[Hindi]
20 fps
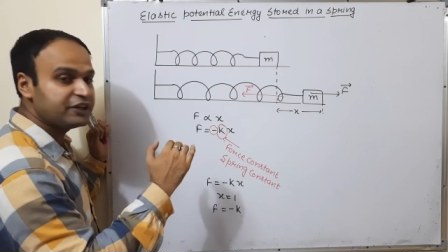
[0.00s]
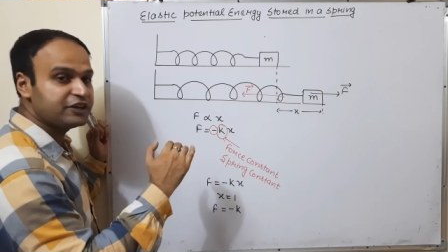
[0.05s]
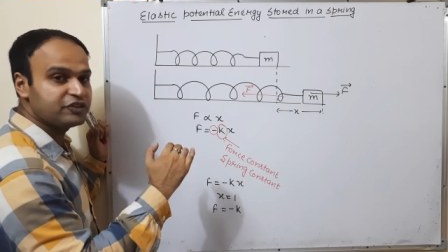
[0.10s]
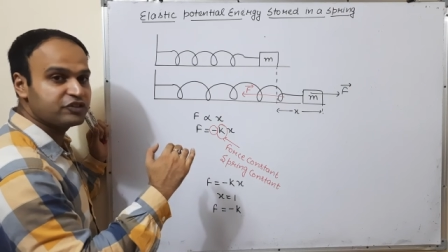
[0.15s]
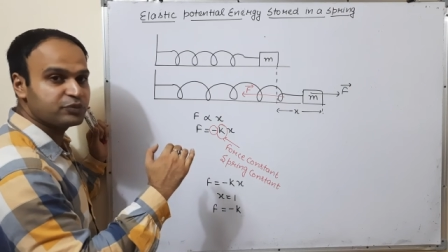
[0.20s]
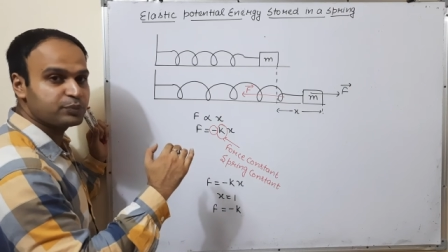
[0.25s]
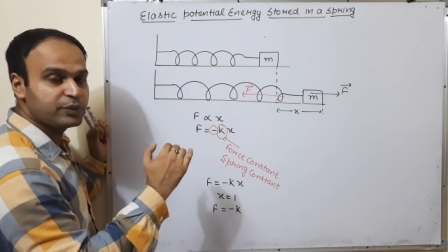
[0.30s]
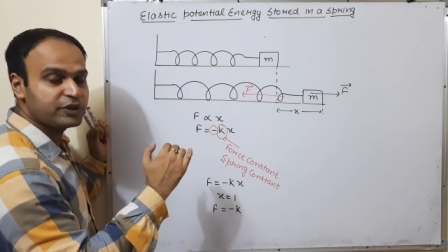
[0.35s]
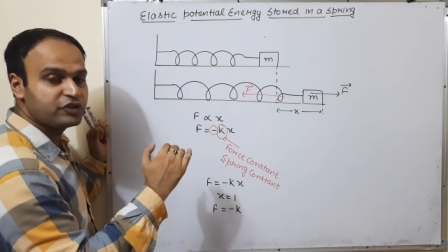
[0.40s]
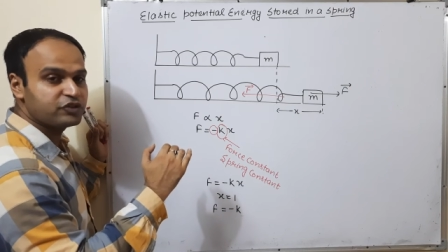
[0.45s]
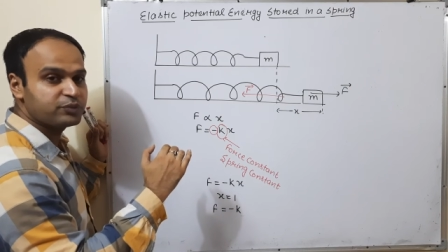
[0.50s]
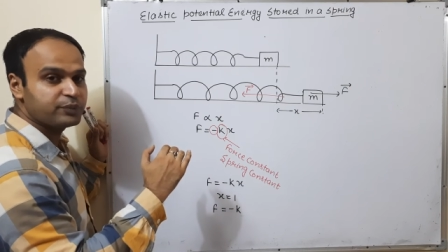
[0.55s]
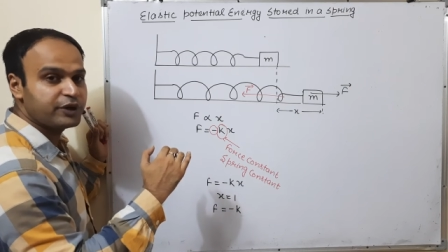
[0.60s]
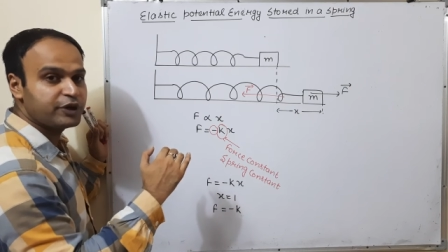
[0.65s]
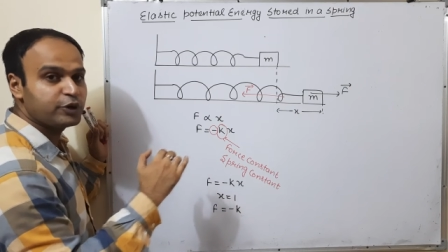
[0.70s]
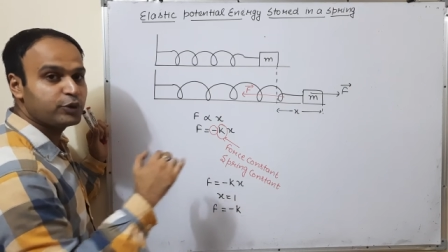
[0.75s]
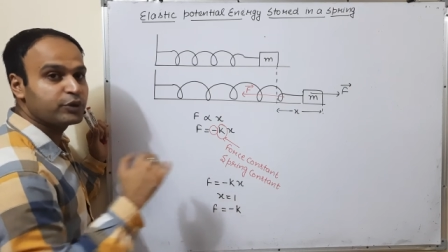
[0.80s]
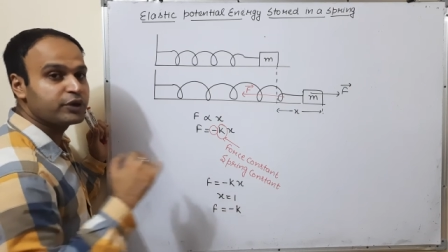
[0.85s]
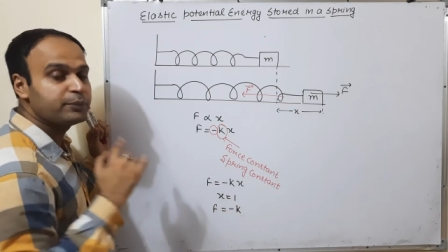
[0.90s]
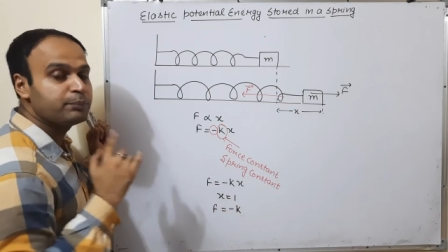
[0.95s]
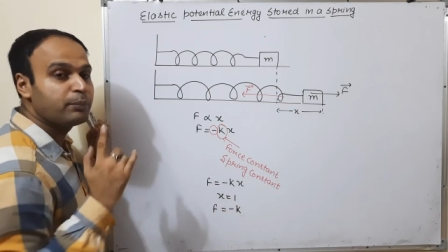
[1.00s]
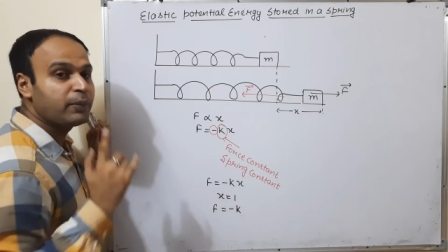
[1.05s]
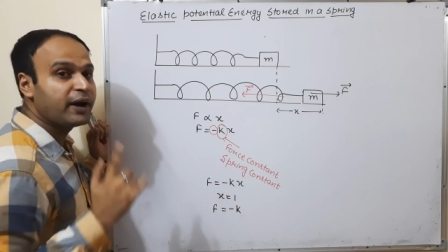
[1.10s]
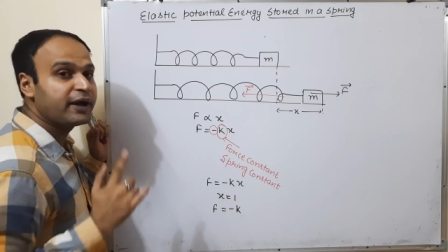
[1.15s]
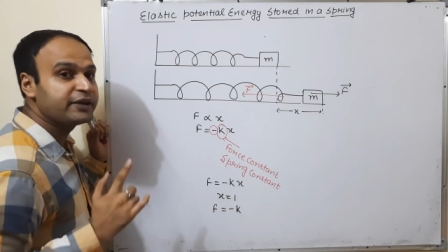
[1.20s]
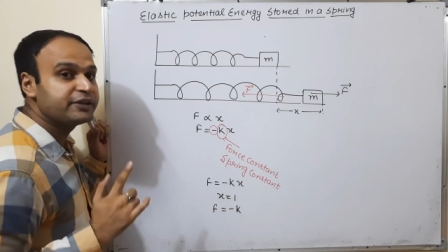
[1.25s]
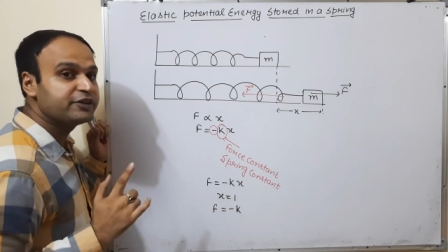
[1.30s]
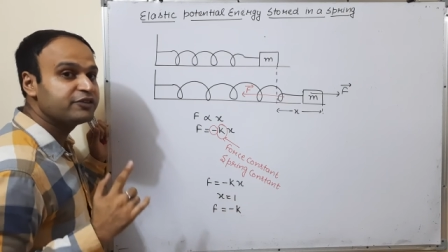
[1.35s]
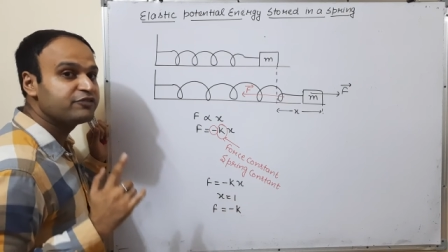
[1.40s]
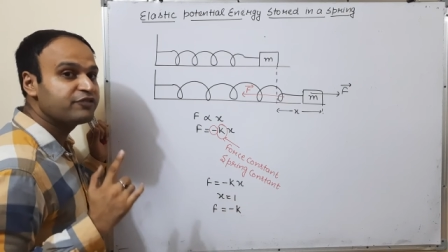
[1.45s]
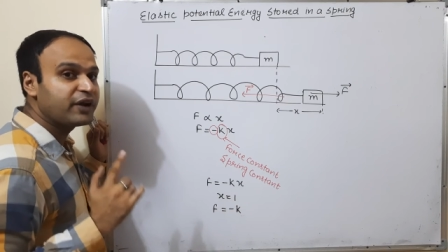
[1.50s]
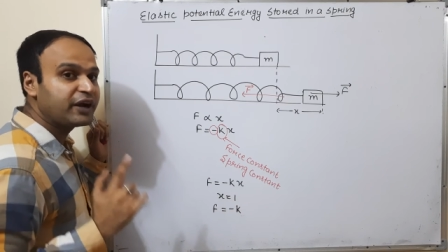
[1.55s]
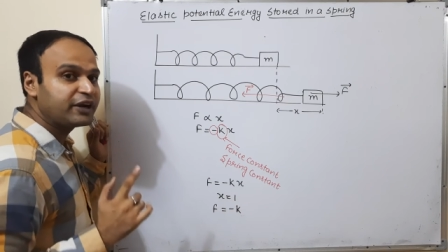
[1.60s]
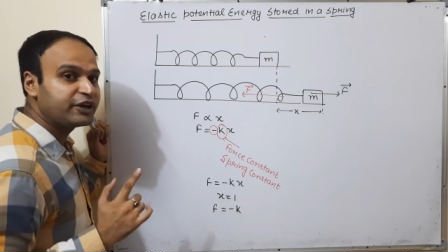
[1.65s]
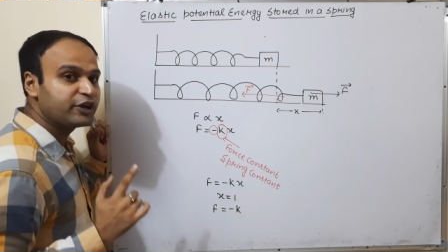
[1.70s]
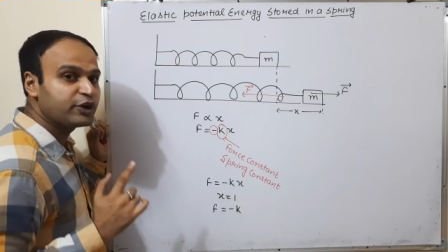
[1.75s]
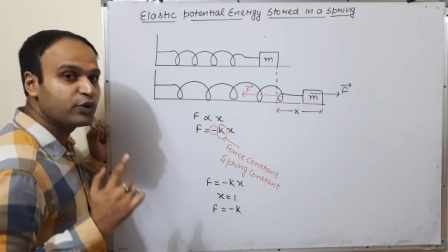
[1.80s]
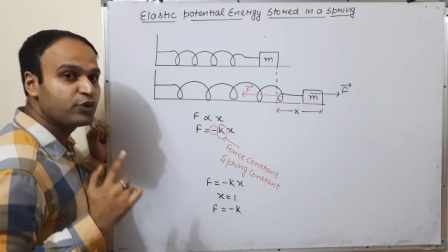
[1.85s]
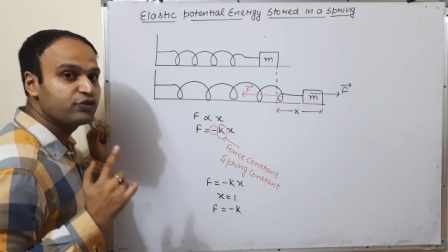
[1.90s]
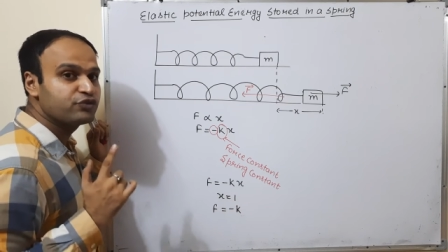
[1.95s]
डिस्प्लेसमेंट होगी बाय द
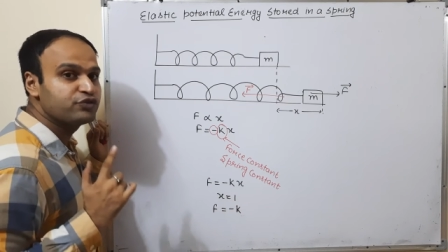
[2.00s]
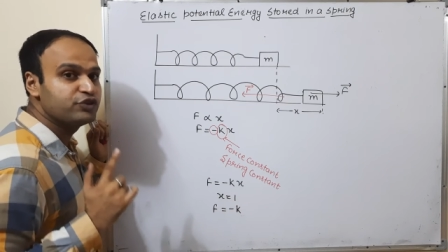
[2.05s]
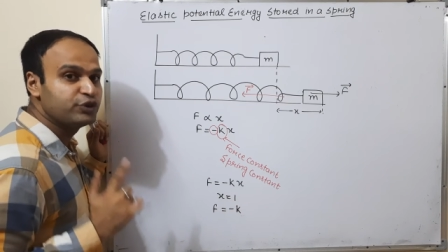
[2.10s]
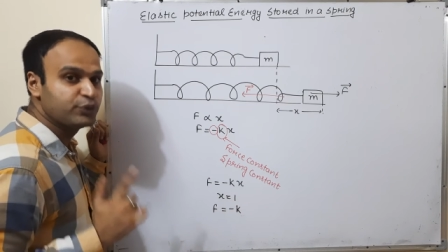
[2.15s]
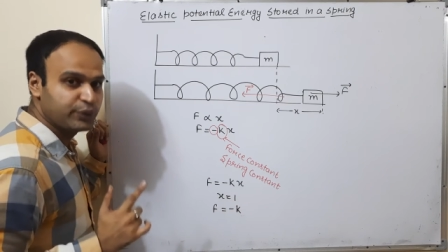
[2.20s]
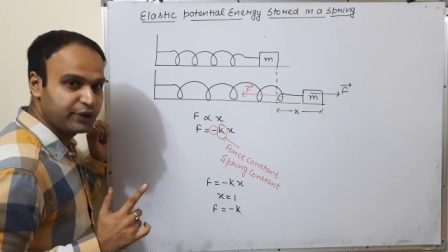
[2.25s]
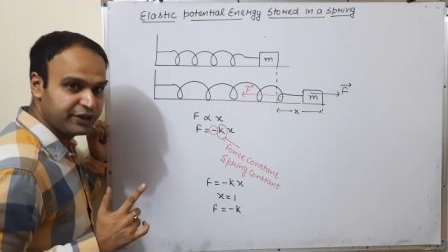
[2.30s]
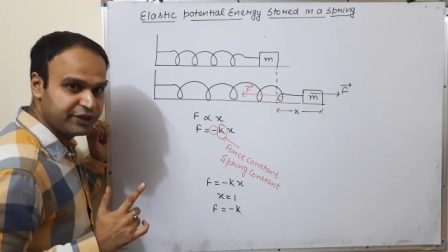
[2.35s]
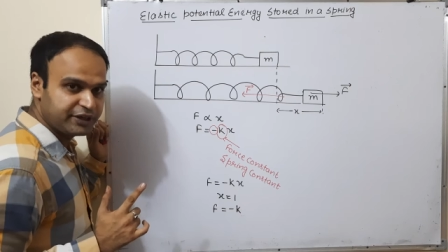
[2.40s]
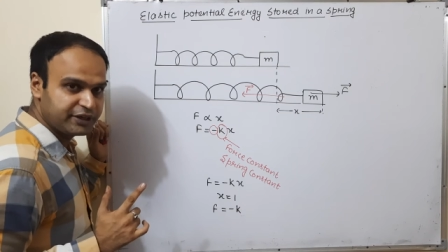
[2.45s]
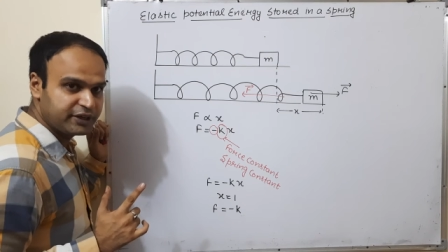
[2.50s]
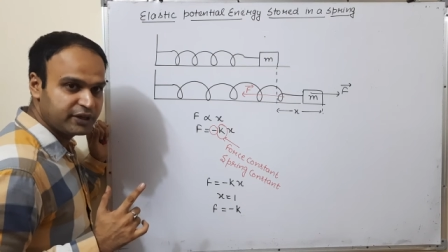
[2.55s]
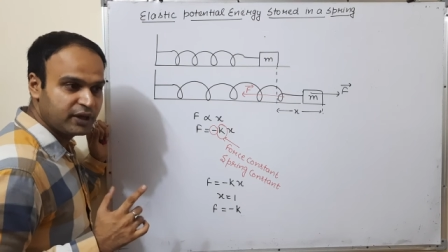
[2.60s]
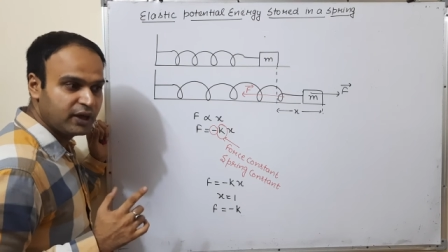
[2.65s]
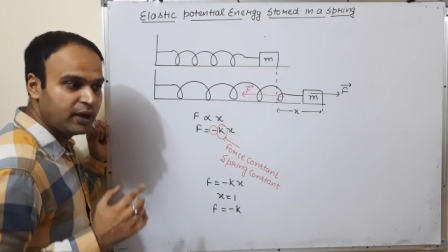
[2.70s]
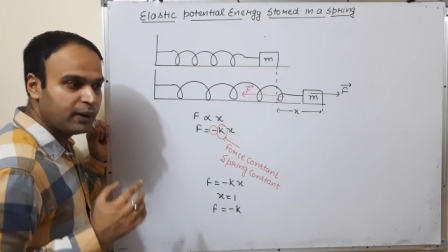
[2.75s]
फैक्टर ऑफ यूनिटी